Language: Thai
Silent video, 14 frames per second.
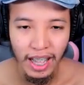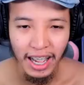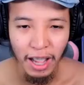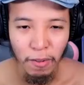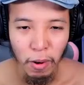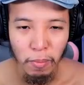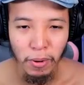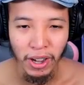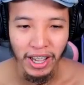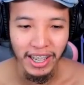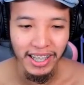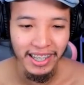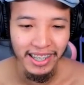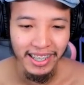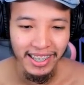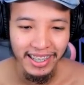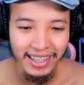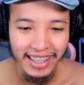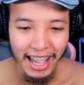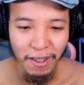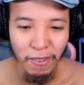ใต้วอโคตรสวยอะ
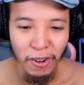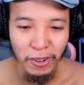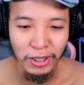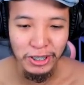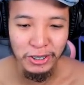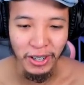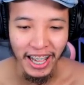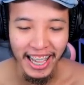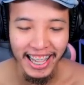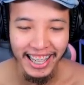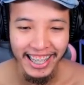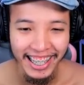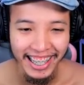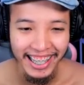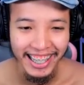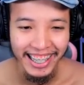ใต้วอโคตรสวยผิวด้วย